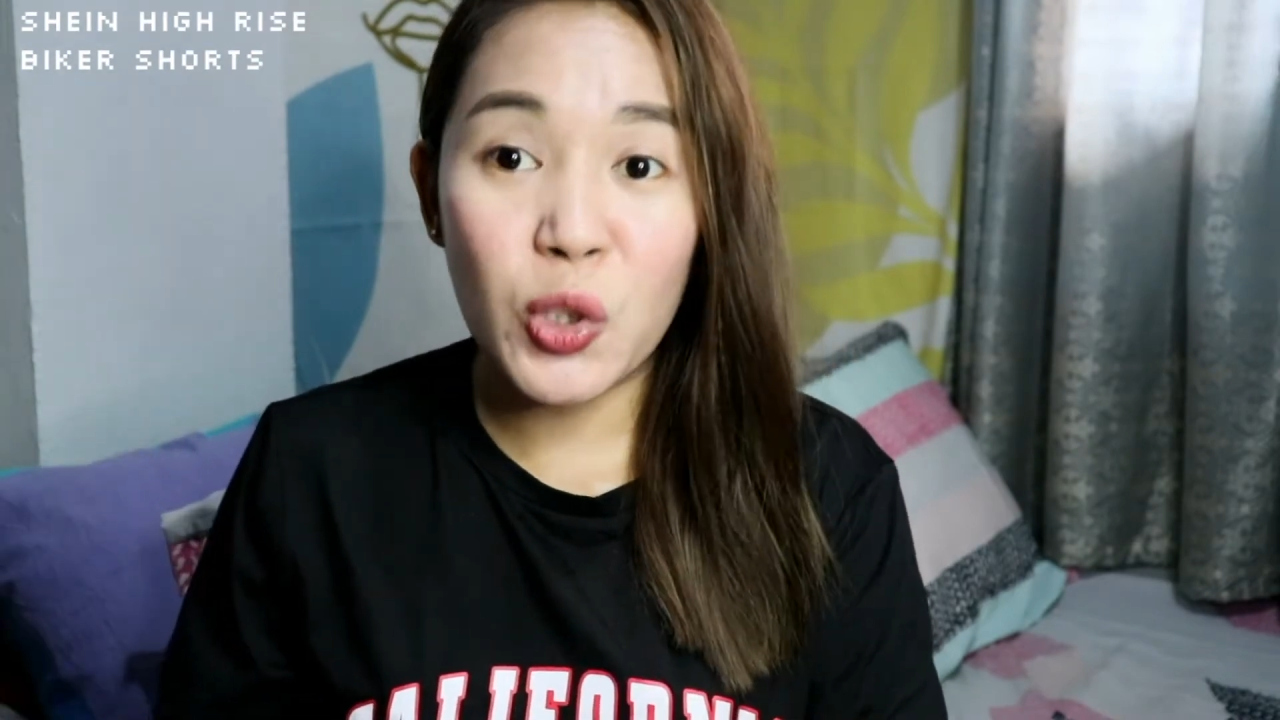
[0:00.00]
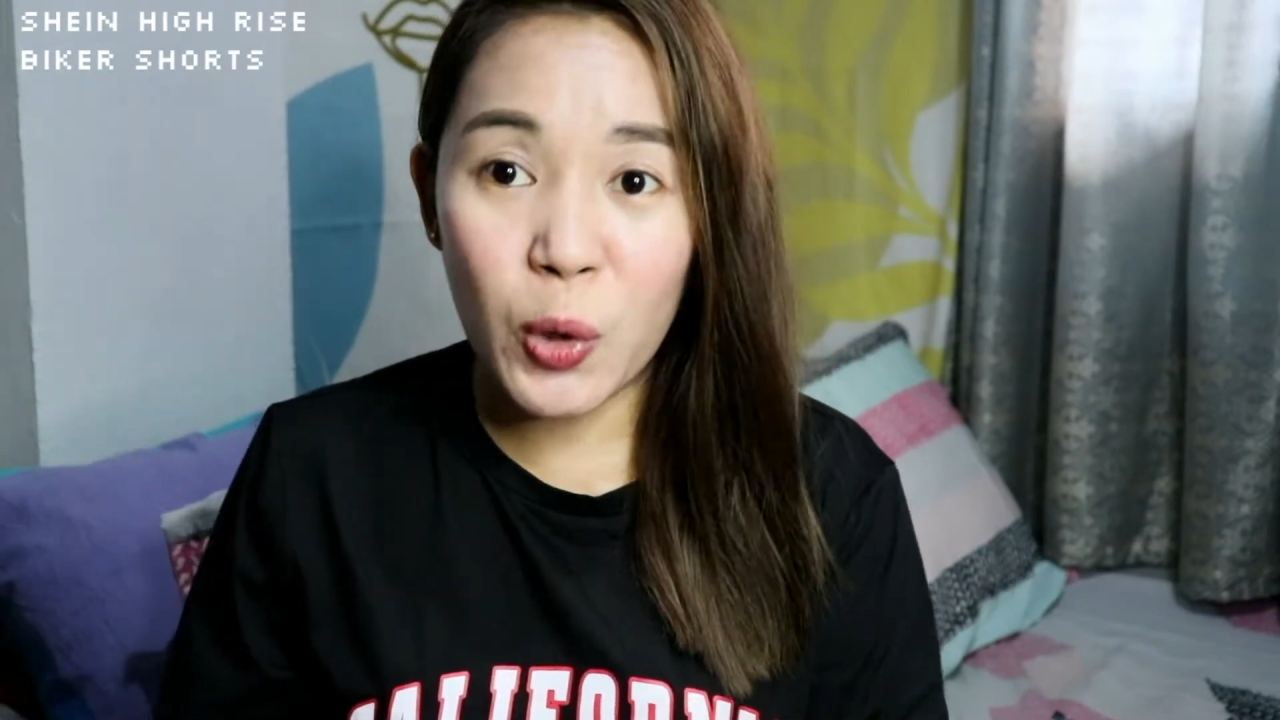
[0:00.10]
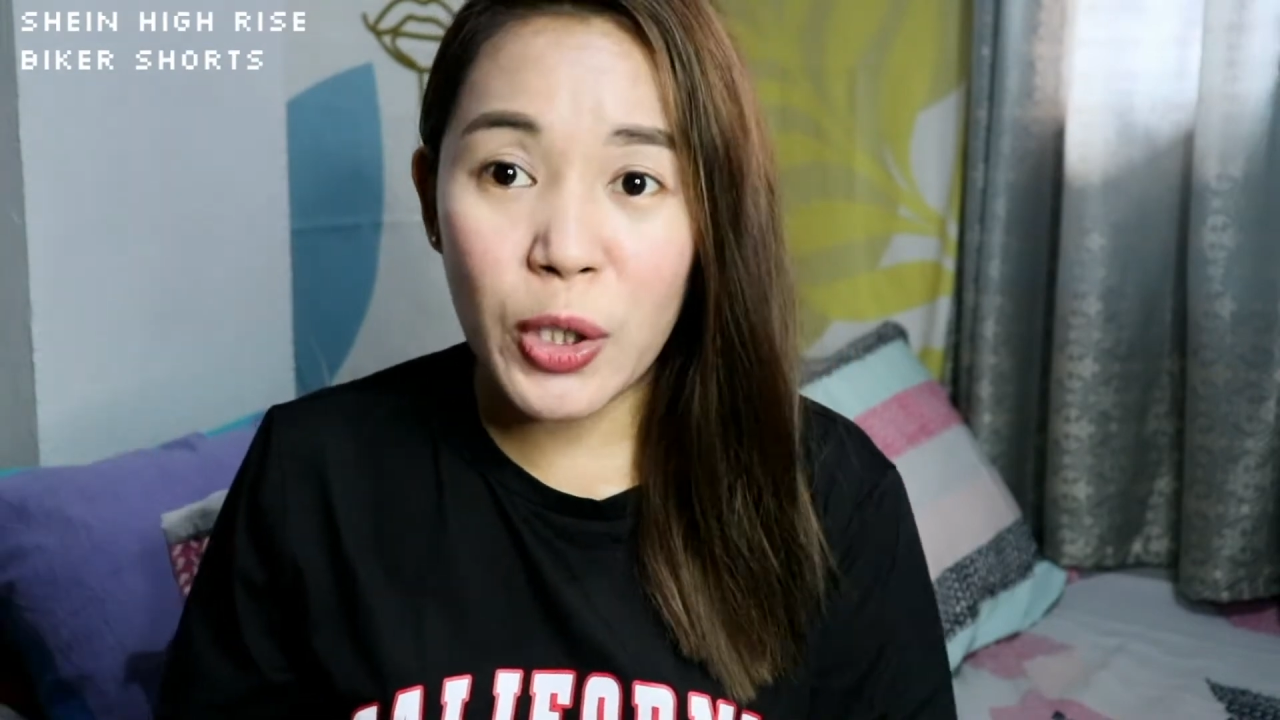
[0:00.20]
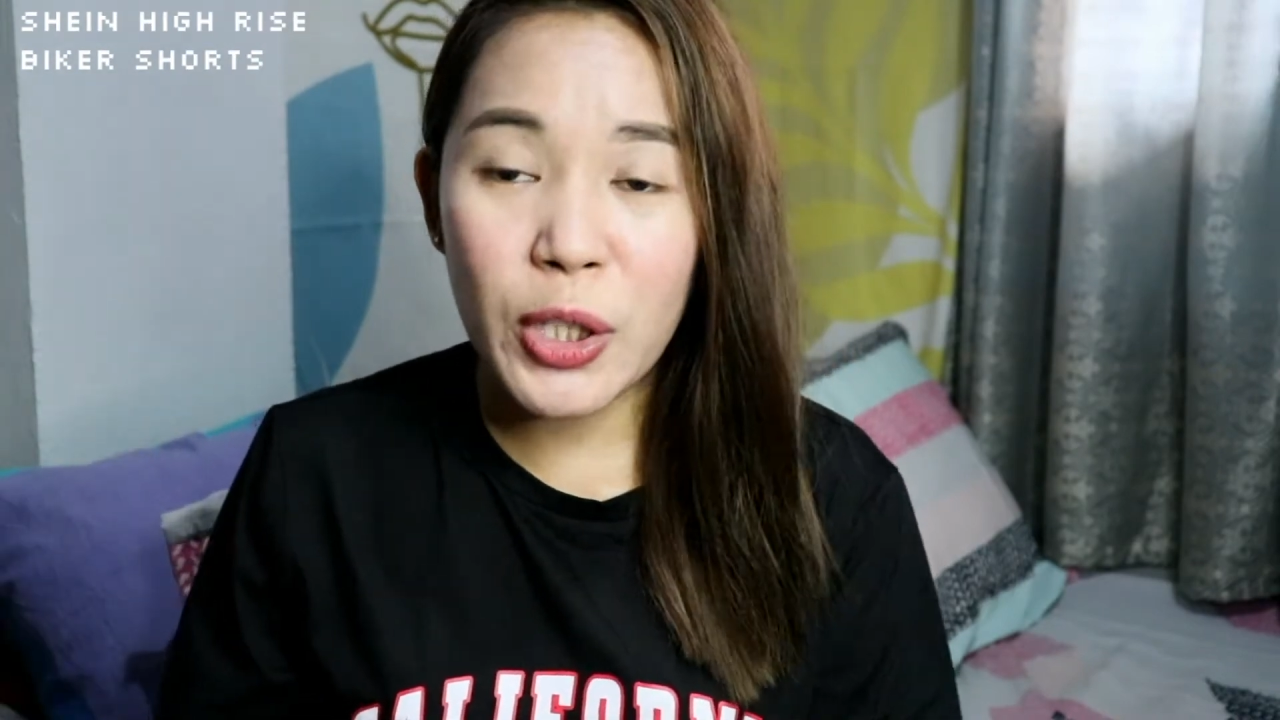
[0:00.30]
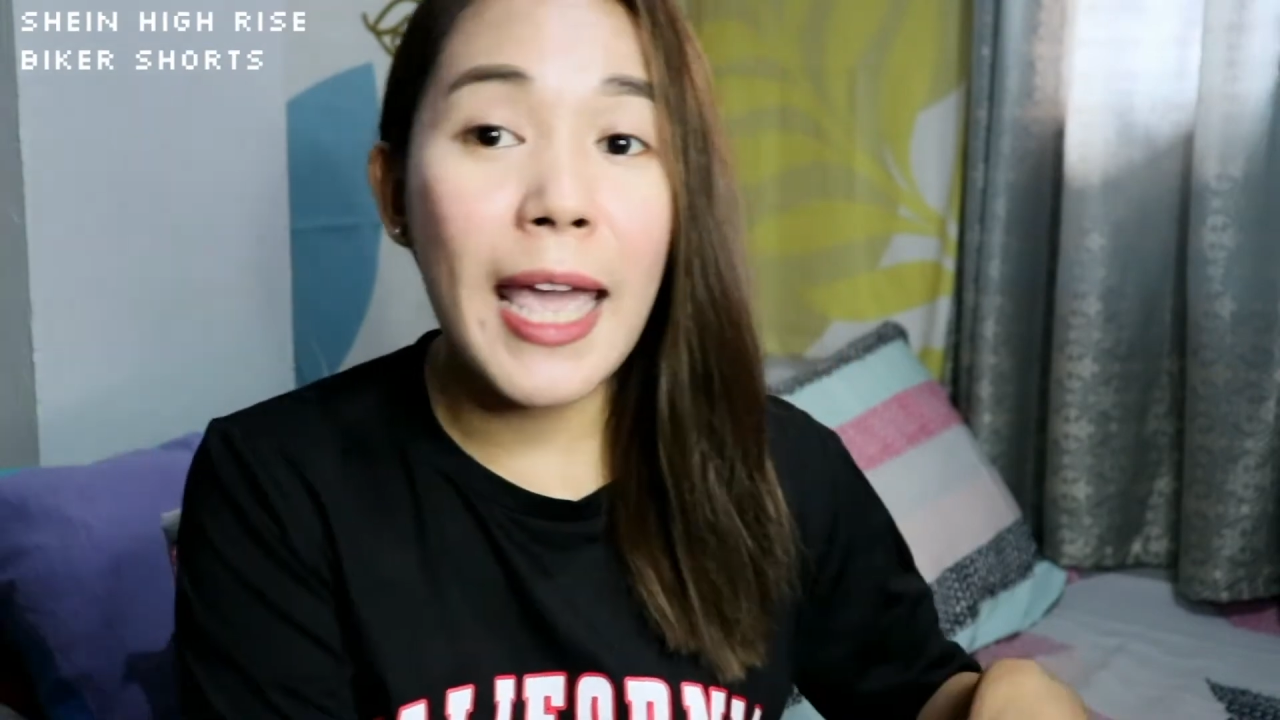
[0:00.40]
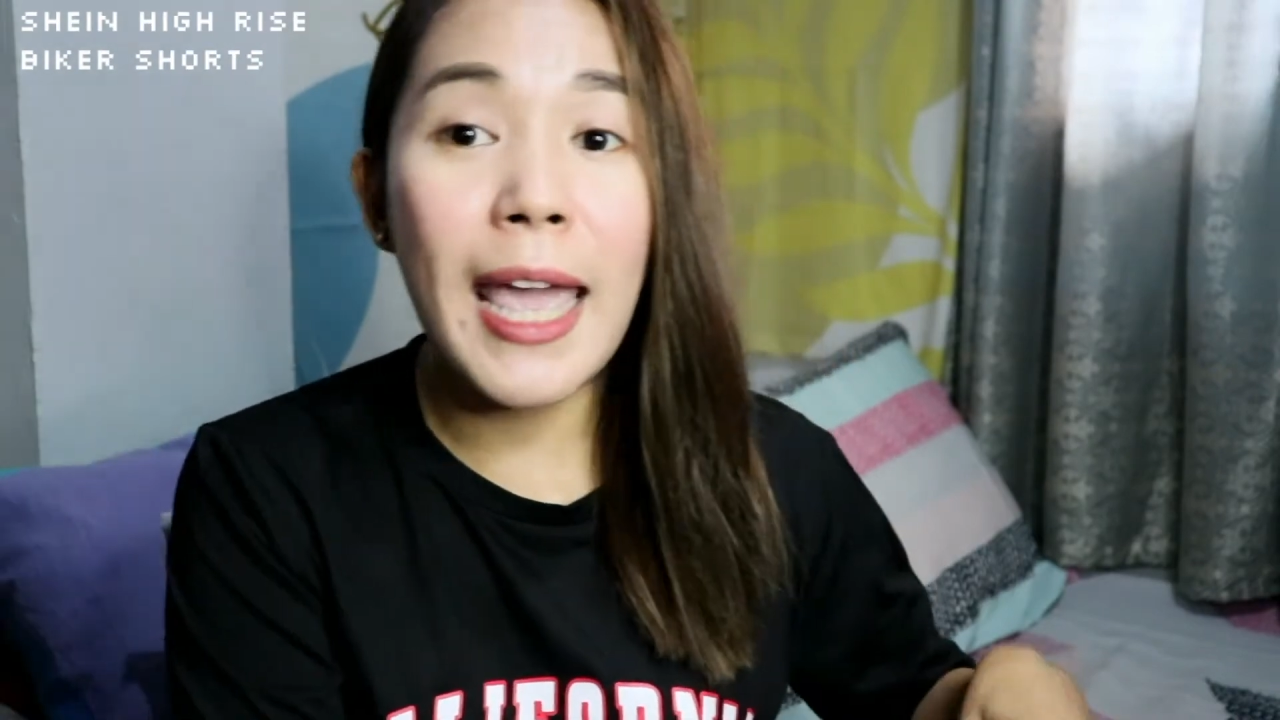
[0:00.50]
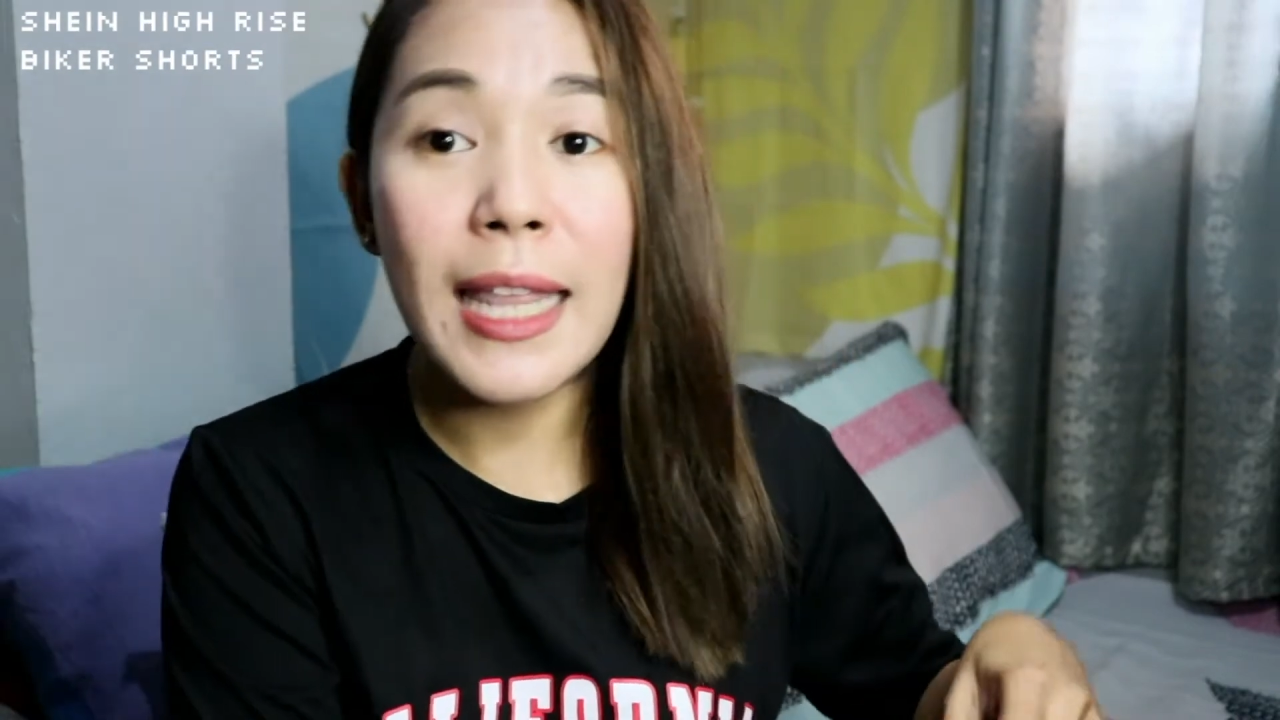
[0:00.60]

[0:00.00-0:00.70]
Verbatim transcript: shorts.